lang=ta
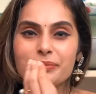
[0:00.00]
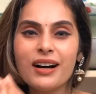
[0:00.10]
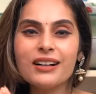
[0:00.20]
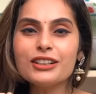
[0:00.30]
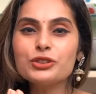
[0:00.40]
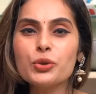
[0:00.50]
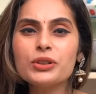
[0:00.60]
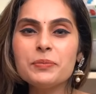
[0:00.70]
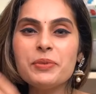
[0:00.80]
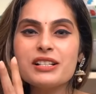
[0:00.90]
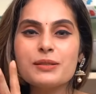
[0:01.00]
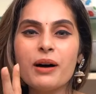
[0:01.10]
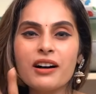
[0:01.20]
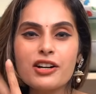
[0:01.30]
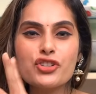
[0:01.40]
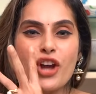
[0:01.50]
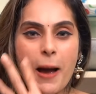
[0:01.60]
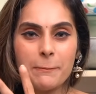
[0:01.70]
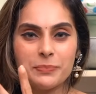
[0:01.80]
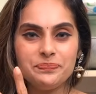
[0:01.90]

மாங்காய் தொக்கு ப்ளஸ் மாங்காய் ஜாம்